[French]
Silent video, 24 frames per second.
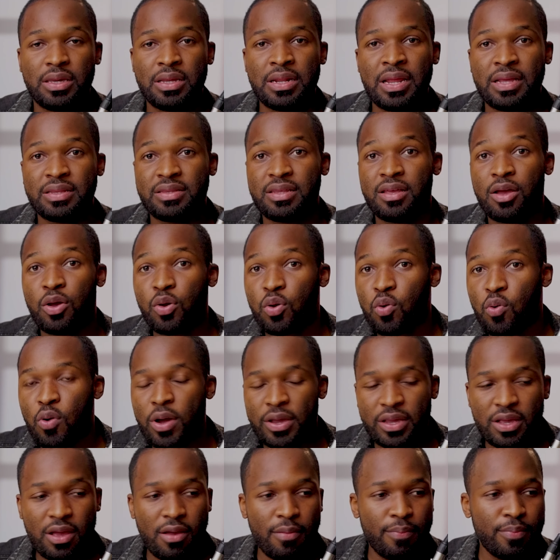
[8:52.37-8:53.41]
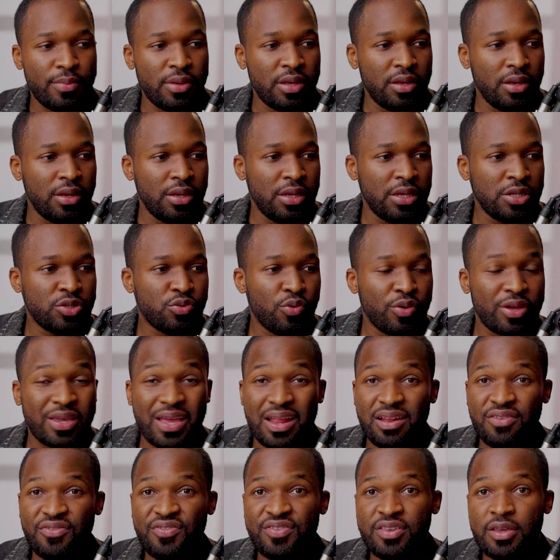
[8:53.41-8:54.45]
Il a été incroyable. Ils sont
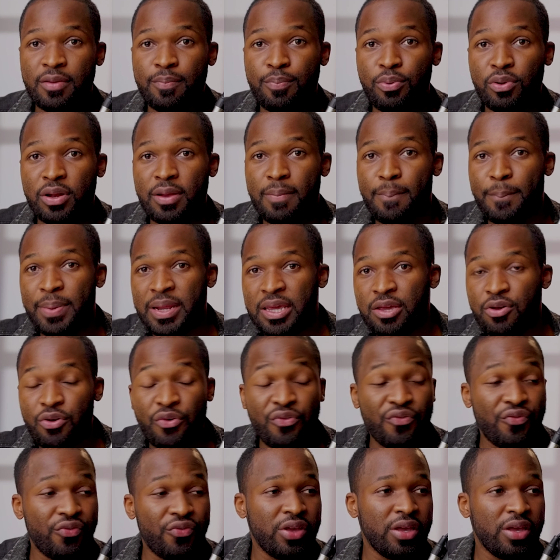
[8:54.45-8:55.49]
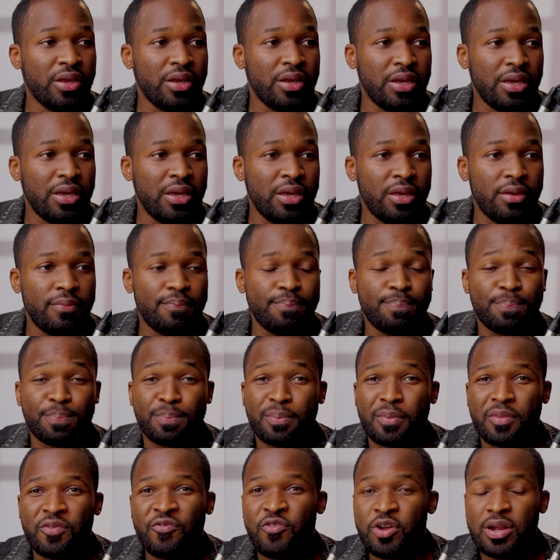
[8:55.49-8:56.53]
qualifiés pour les playoffs. Et
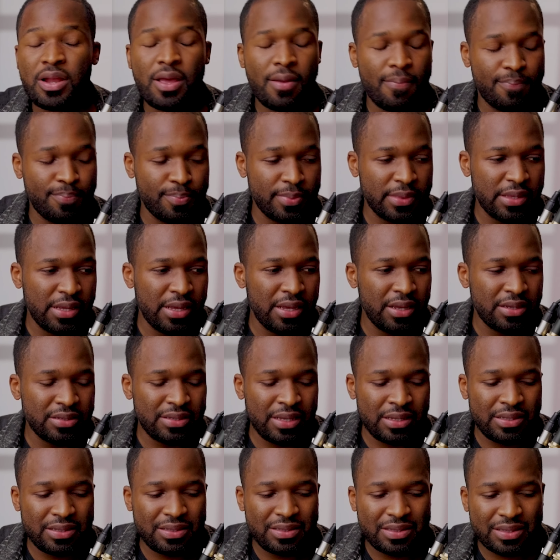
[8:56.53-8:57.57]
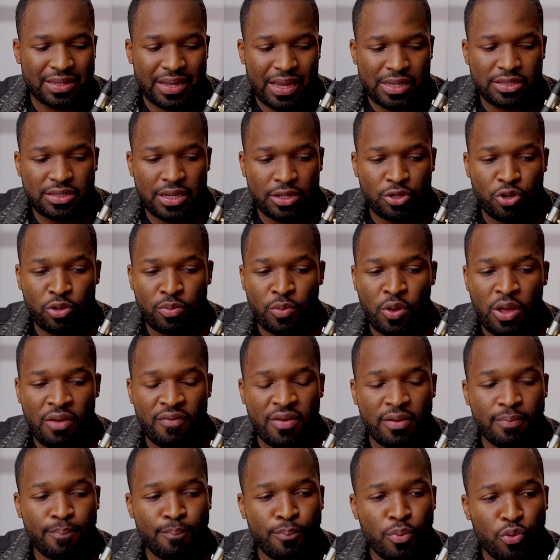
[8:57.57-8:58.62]
voilà, c'est très certainement
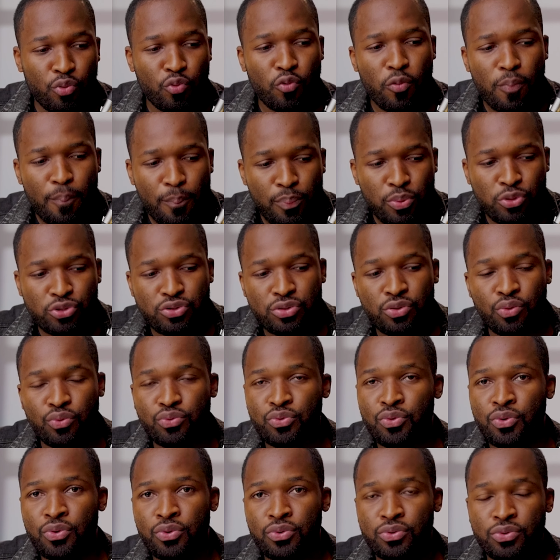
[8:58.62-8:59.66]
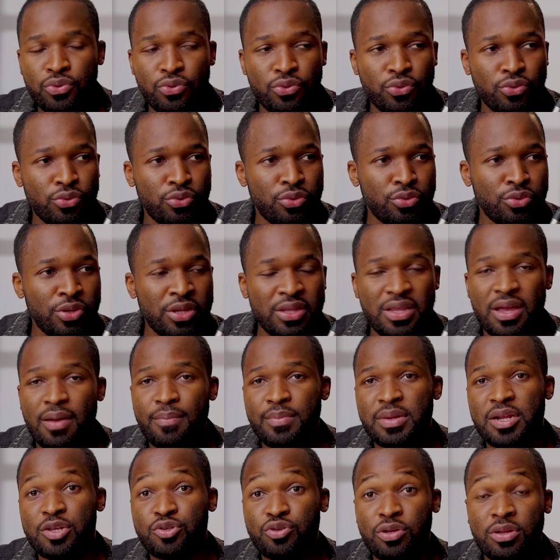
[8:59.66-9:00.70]
avec beaucoup plus de,
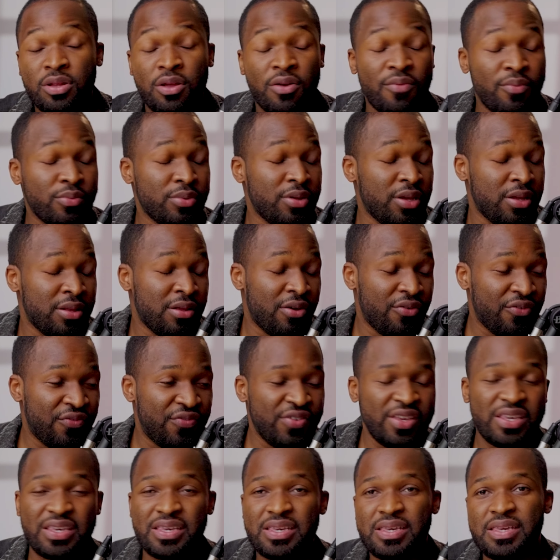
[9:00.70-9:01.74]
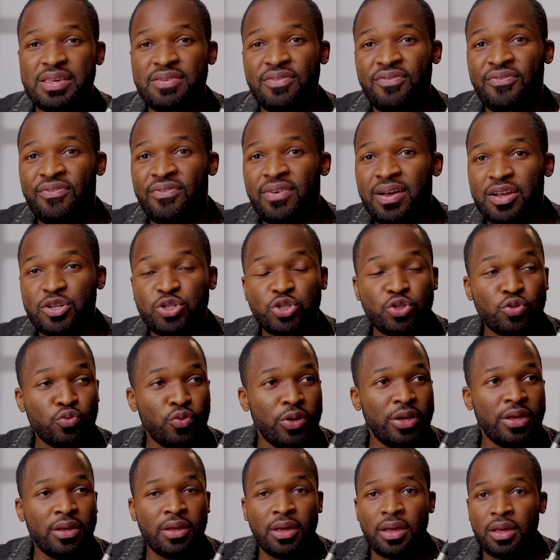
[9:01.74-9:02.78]
détermination et d'envie qu'il va
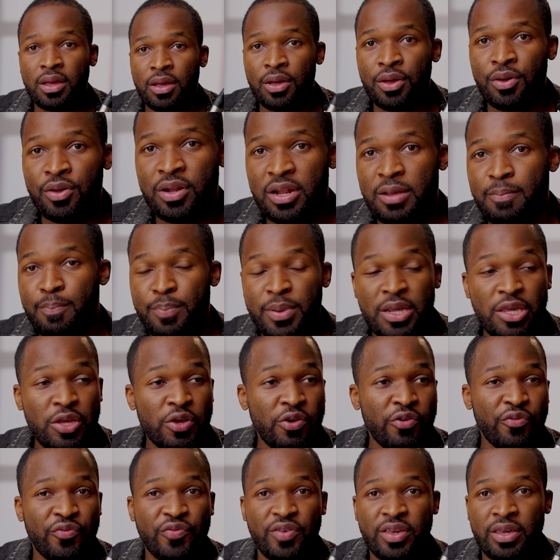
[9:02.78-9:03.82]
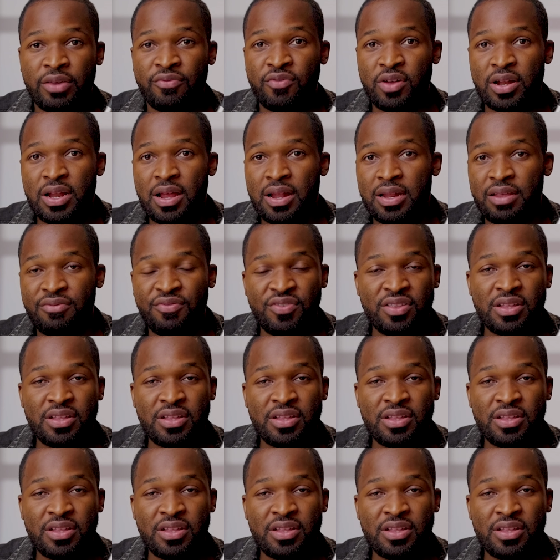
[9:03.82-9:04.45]
jouer les playoffs et voilà les